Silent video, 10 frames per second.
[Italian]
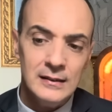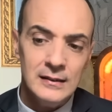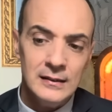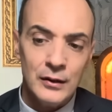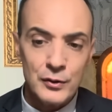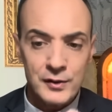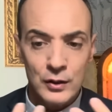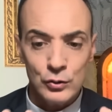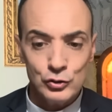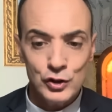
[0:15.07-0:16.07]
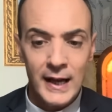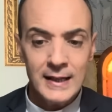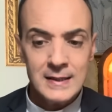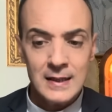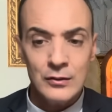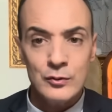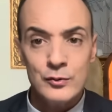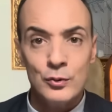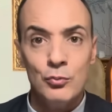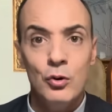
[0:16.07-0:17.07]
la nostra coscienza, il
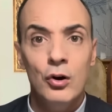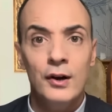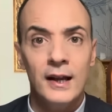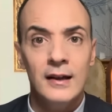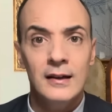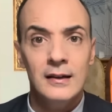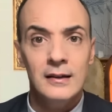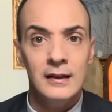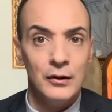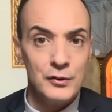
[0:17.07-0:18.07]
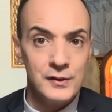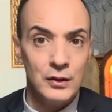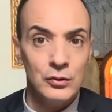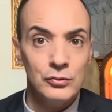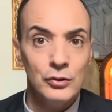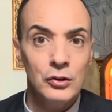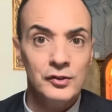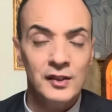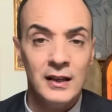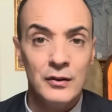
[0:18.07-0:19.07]
nostro cuore, la nostra
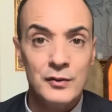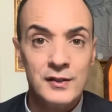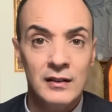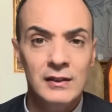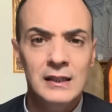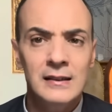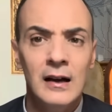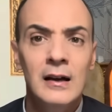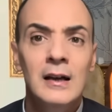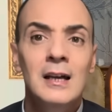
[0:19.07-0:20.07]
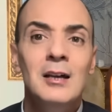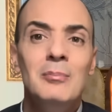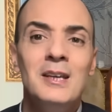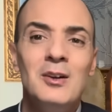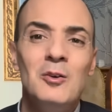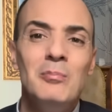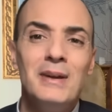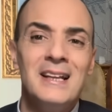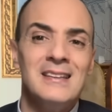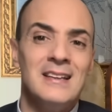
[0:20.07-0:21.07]
condotta, la nostra vita, per
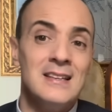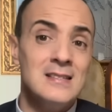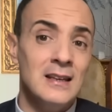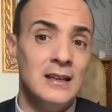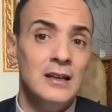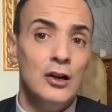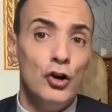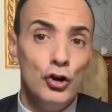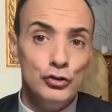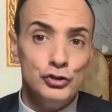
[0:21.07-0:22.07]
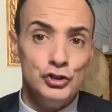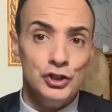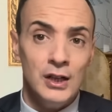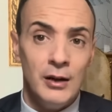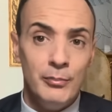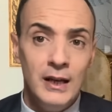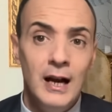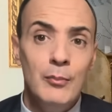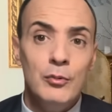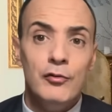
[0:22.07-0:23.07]
comprendere se oggi
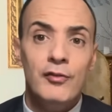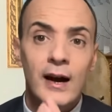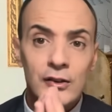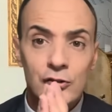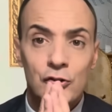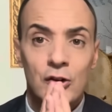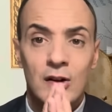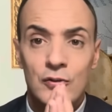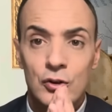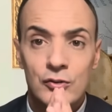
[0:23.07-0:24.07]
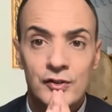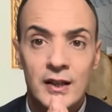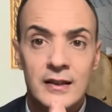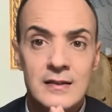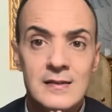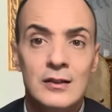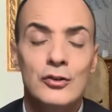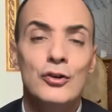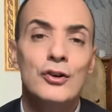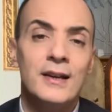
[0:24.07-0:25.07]
abbiamo fatto la volontà del
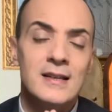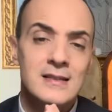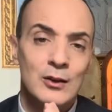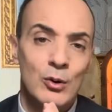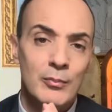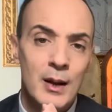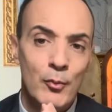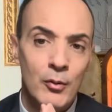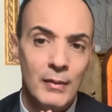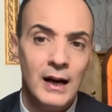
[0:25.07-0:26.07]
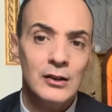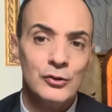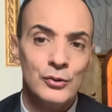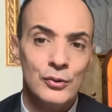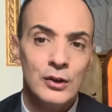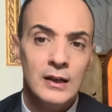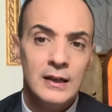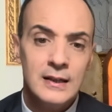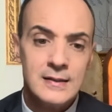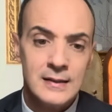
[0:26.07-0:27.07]
Signore, se lo abbiamo amato,
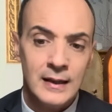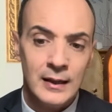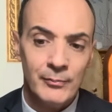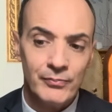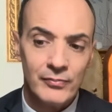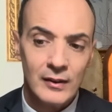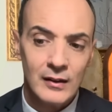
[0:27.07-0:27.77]
se